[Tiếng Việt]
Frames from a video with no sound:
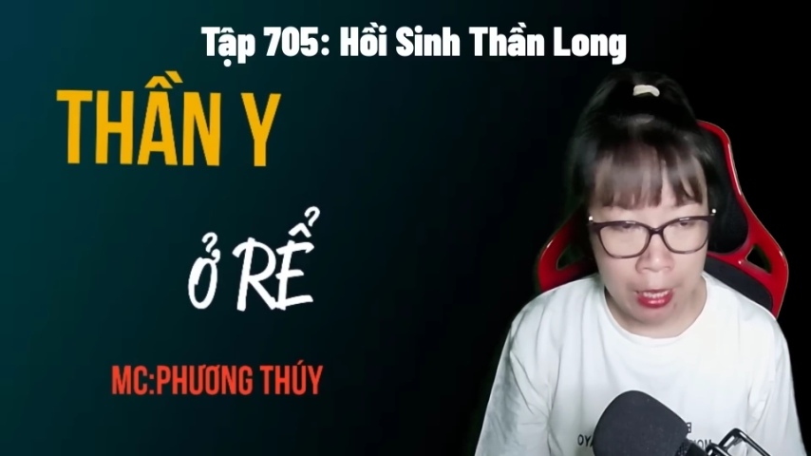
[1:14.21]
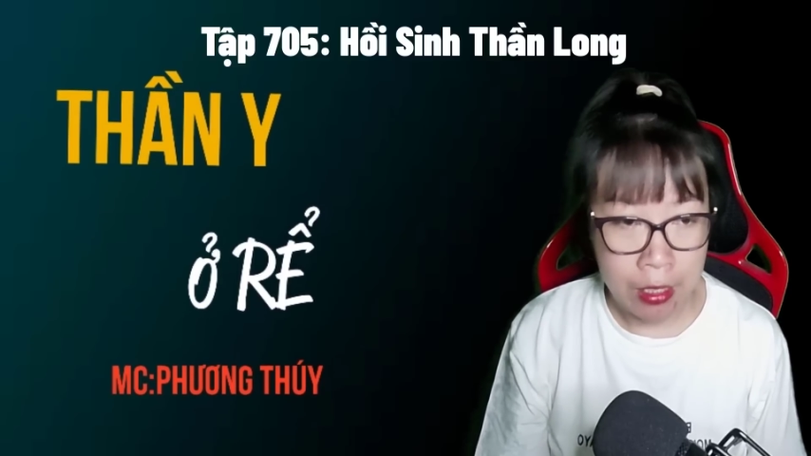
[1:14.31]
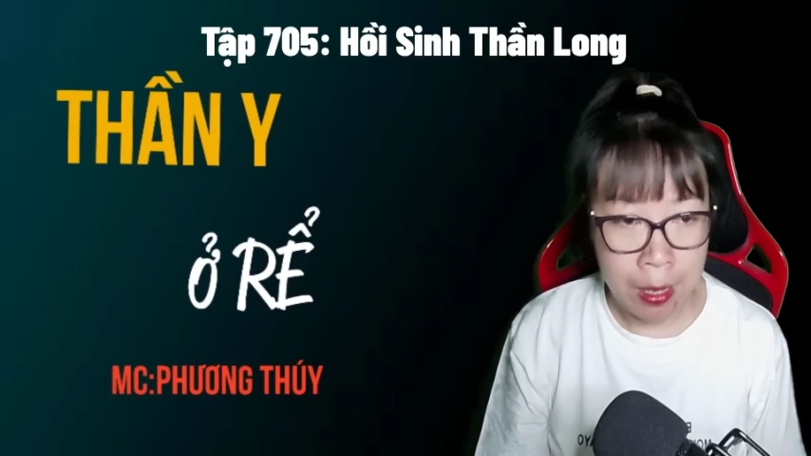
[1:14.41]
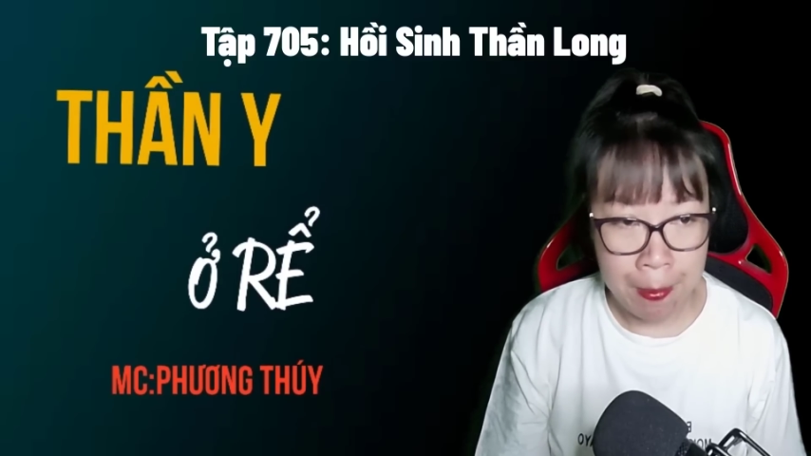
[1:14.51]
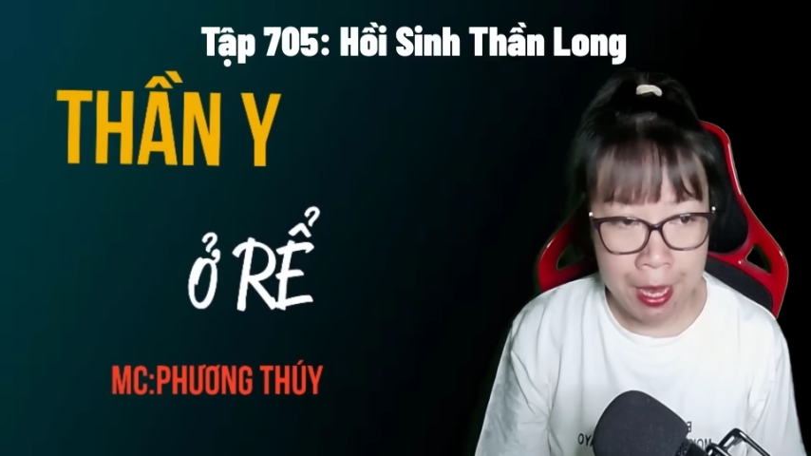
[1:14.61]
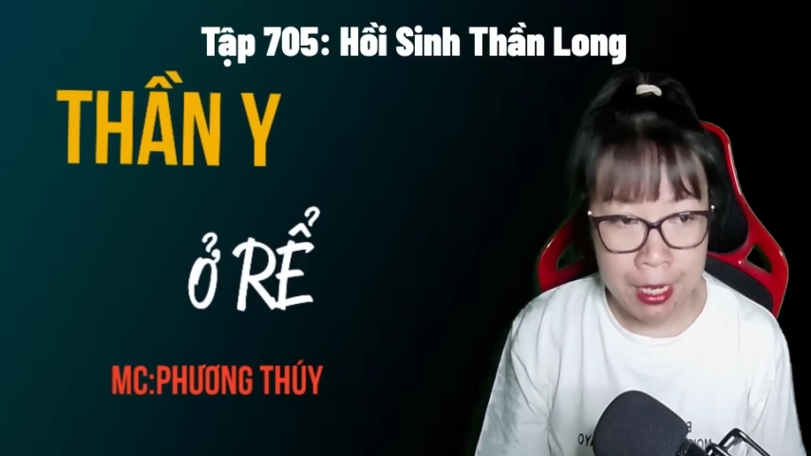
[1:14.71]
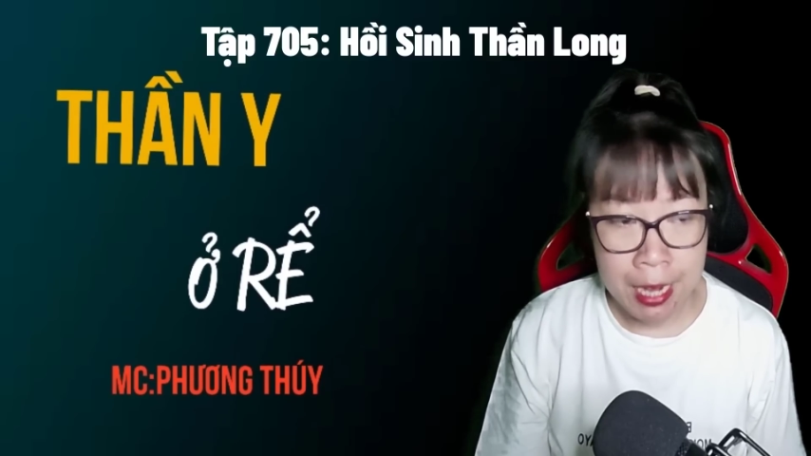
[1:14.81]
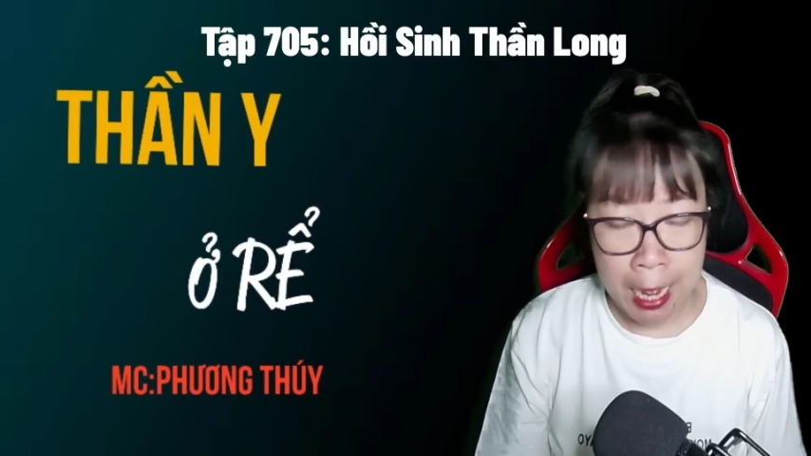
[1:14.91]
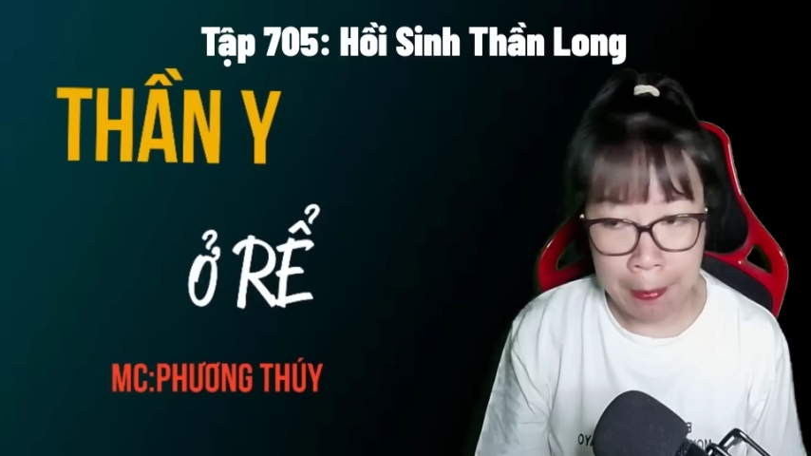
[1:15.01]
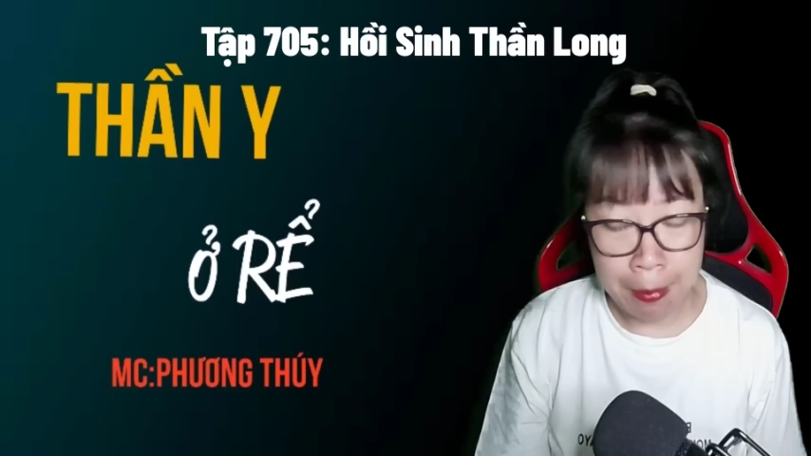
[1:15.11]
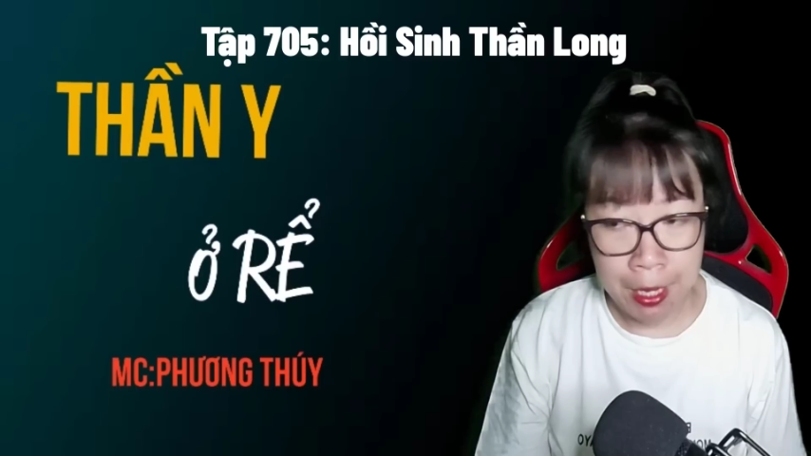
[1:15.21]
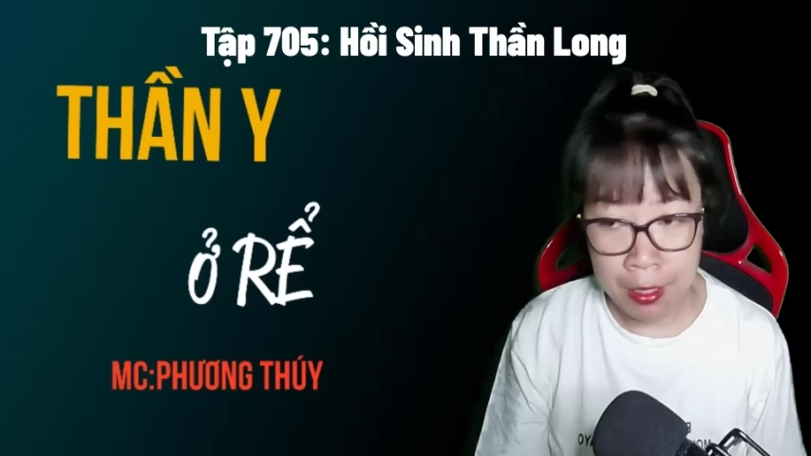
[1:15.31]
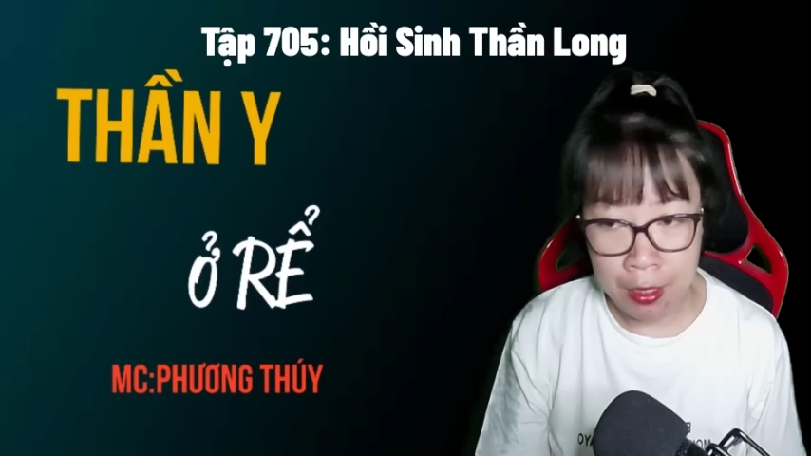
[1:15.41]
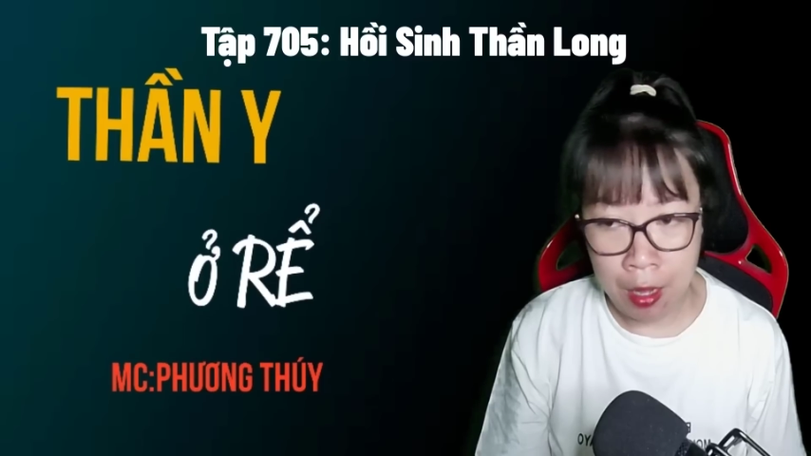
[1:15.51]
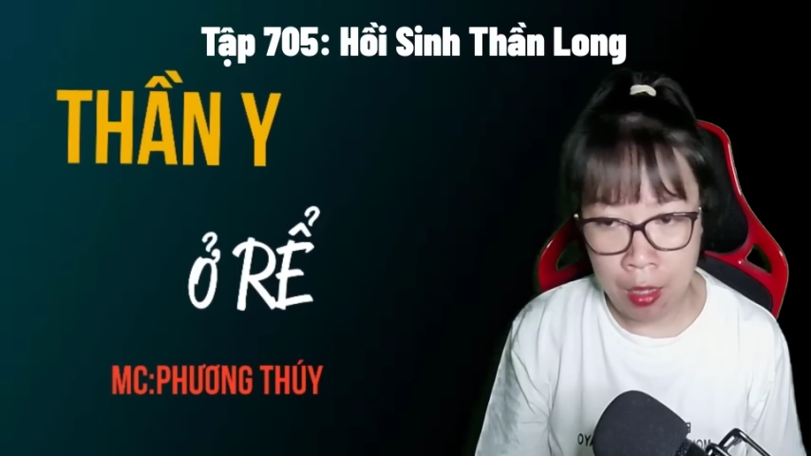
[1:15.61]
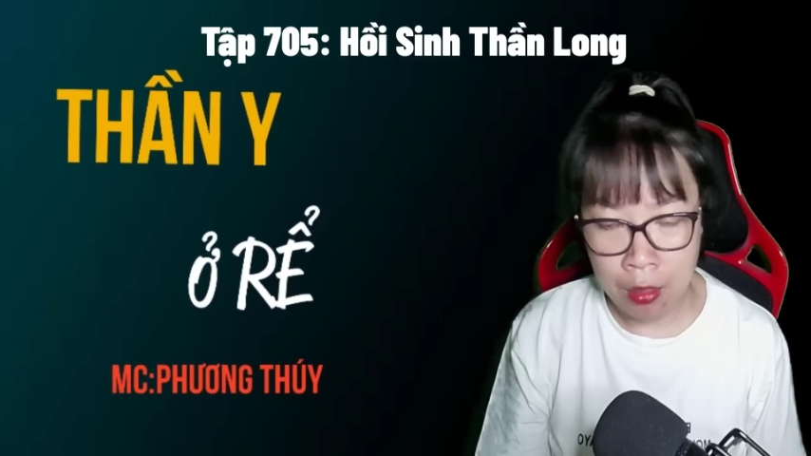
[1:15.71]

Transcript: người biến thành biển lửa,